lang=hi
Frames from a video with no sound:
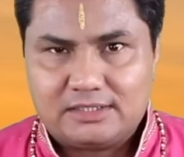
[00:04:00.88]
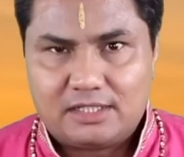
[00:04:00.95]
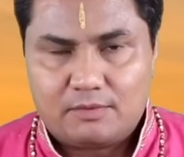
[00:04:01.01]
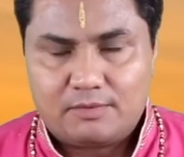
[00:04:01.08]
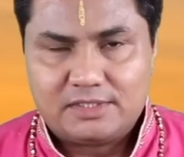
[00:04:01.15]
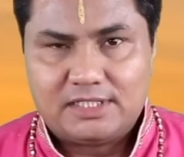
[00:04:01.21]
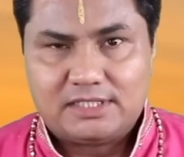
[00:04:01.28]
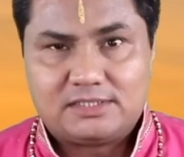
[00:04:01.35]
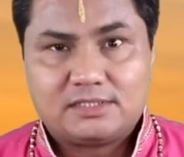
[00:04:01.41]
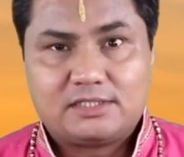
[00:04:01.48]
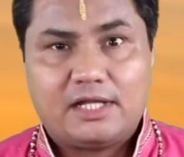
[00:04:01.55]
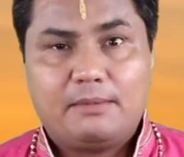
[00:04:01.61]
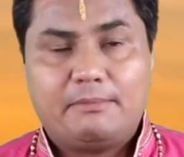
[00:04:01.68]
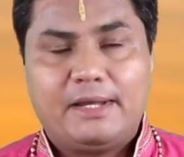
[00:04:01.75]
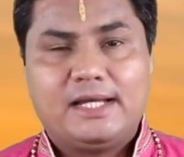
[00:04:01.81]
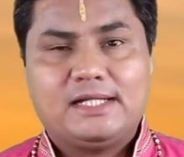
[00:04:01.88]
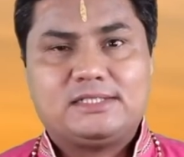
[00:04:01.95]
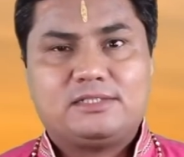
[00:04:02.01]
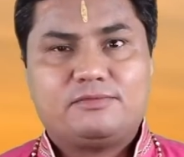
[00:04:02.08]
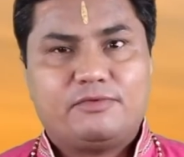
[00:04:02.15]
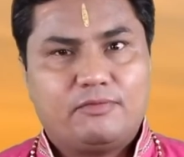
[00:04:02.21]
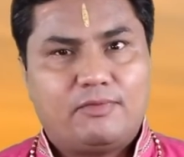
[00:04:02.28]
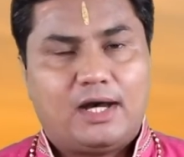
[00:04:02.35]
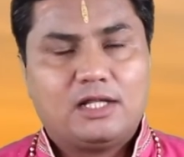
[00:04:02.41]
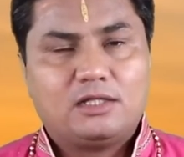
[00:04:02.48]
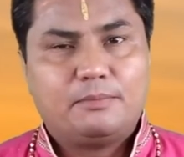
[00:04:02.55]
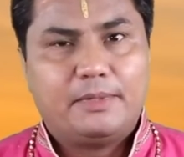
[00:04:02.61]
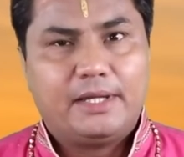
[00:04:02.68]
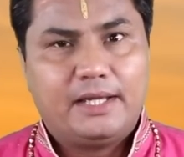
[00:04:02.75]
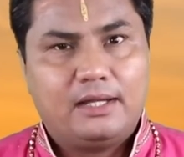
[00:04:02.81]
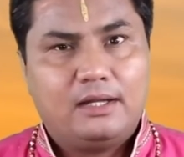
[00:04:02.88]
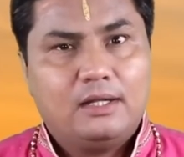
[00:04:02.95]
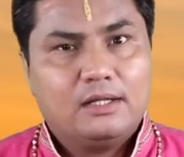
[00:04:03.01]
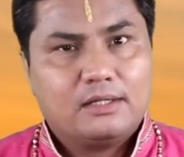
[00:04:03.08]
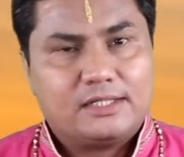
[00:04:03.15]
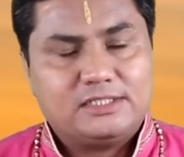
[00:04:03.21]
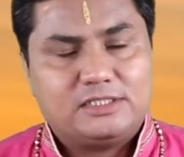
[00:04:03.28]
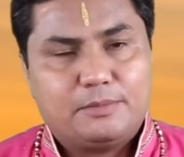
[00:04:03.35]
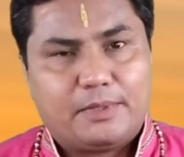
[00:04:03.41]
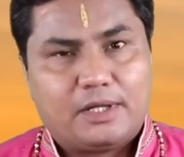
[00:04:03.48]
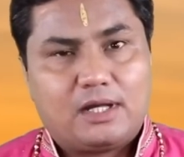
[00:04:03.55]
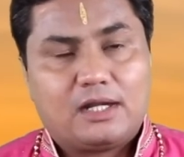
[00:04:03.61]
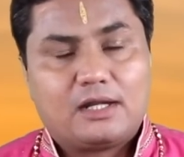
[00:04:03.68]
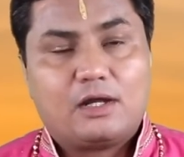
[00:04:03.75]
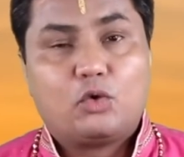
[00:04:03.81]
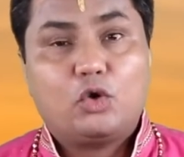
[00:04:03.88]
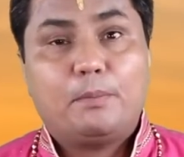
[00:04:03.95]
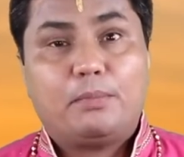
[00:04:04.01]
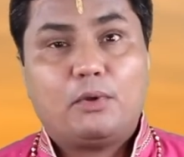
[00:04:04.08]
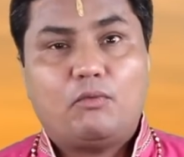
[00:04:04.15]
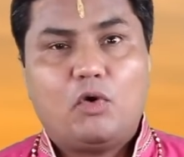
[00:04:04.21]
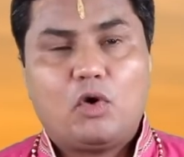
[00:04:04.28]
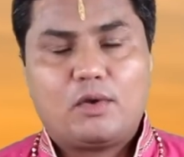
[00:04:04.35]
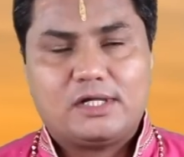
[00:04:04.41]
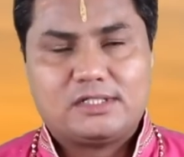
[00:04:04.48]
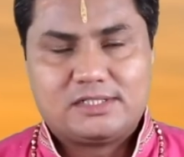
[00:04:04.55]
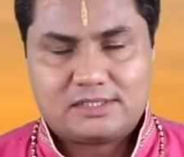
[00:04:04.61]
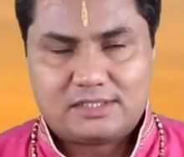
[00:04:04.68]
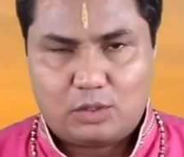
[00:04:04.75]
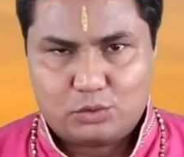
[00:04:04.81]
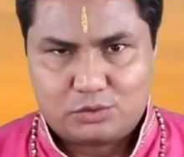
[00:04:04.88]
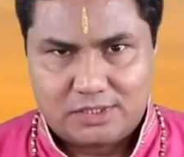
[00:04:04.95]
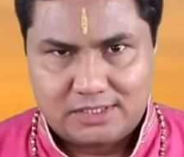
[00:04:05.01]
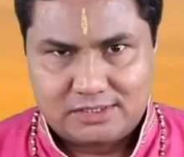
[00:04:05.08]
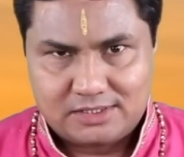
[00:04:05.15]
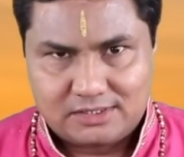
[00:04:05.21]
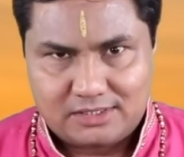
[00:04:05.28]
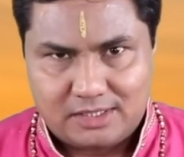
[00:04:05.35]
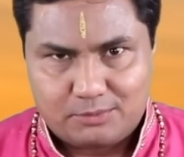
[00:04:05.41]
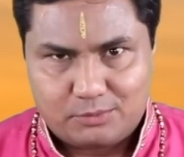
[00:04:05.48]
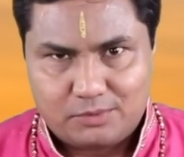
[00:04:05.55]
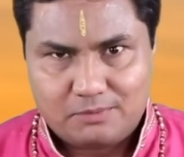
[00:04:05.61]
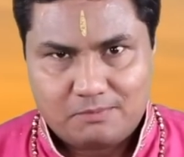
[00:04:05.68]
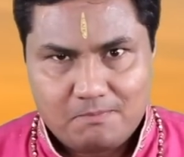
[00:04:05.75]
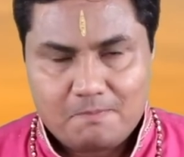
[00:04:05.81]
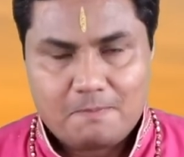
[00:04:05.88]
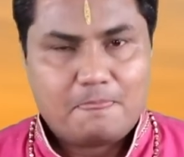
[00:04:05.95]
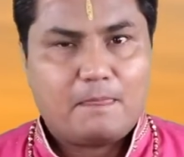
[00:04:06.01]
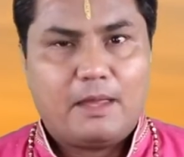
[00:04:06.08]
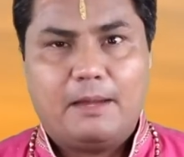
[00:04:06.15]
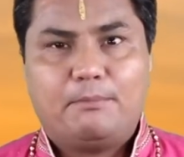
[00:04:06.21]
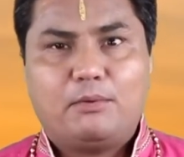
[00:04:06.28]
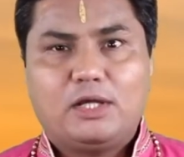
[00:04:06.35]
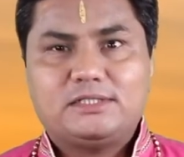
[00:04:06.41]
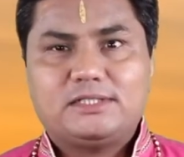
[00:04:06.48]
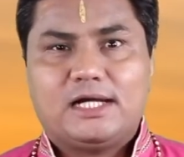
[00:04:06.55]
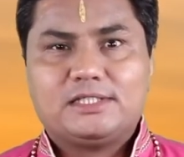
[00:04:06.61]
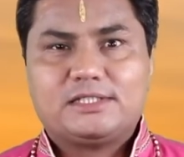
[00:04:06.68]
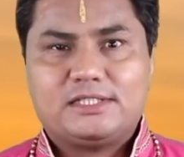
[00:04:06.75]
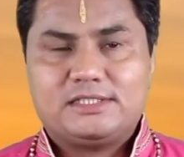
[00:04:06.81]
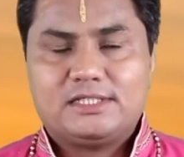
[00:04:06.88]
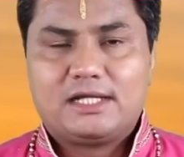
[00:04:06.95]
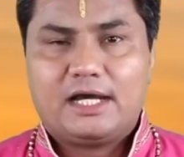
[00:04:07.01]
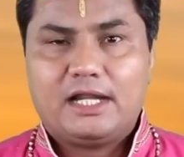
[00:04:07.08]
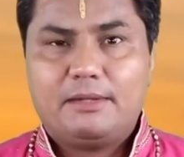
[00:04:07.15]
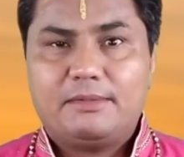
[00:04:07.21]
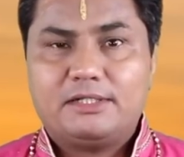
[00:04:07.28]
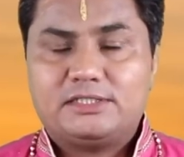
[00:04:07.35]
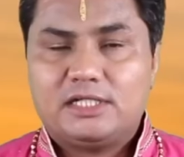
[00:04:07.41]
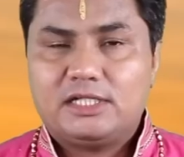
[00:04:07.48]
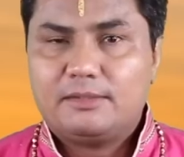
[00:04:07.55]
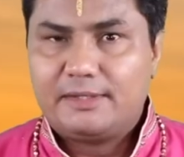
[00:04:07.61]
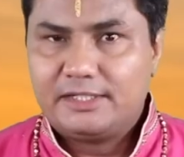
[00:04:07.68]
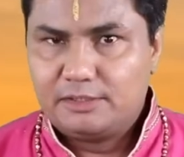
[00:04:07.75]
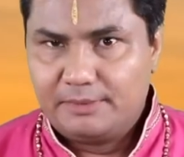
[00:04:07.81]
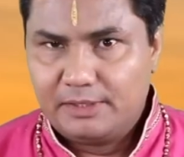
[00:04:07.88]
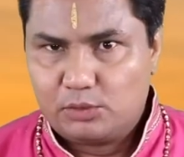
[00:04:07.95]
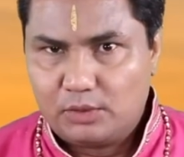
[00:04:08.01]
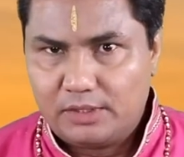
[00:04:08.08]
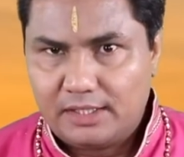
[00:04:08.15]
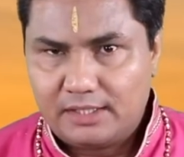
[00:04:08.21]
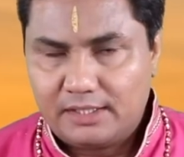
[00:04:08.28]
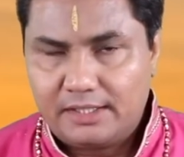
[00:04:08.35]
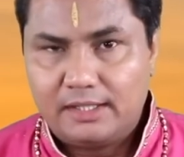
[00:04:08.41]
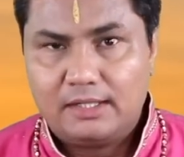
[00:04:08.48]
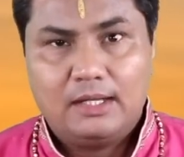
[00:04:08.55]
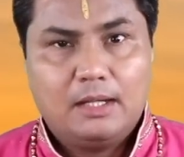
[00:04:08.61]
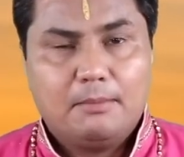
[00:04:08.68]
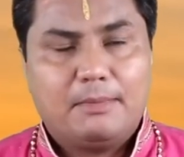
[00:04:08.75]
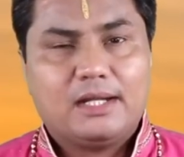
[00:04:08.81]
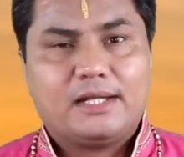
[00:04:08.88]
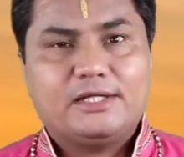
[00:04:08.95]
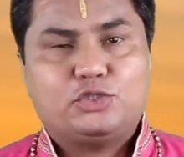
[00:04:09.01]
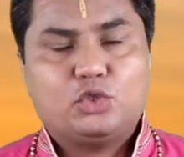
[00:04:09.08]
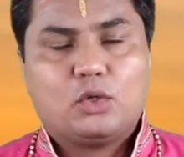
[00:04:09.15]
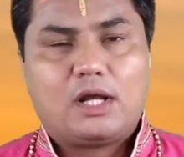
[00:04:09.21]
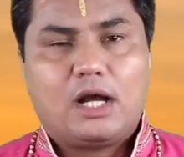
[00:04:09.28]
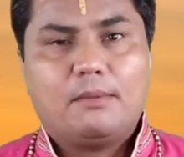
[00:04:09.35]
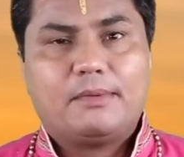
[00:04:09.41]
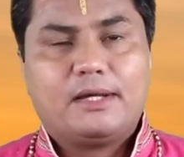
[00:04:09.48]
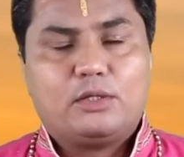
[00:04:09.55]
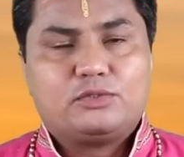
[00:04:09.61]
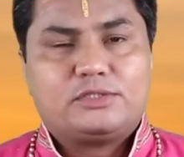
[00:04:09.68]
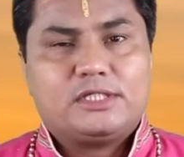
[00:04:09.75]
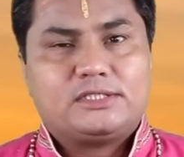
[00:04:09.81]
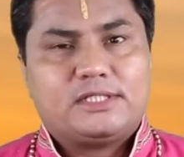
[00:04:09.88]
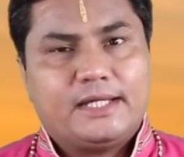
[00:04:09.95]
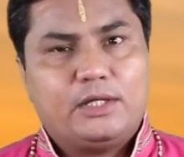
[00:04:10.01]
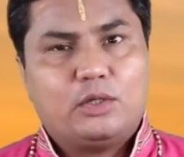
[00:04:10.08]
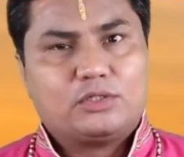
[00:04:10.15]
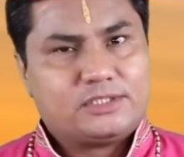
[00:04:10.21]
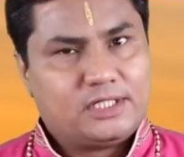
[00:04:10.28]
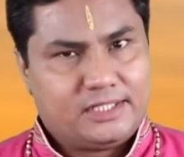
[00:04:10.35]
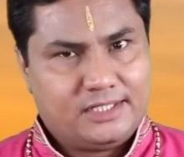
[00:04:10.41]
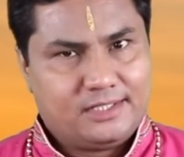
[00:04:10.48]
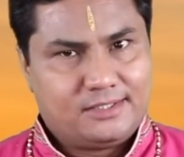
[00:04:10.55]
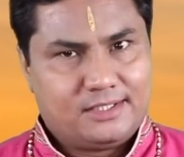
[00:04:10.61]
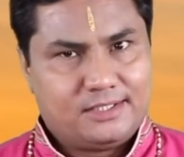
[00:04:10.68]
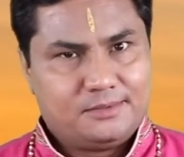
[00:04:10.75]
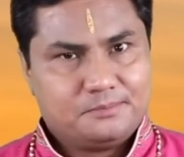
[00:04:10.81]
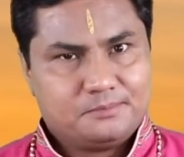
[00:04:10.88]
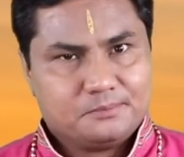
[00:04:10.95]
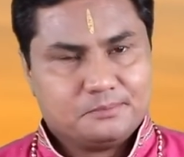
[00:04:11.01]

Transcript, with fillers: की तरफ ले जा सकता है बहस विवाद में किसी प्रकार का कोई प्रवोक कर सकता है उकसा सकता है आपको एम्प्लॉयज़ आज किसी कार्य में जल्दीबाजी बिल्कुल ना करें बल्कि जो काम करें उसे सही और सटीक करें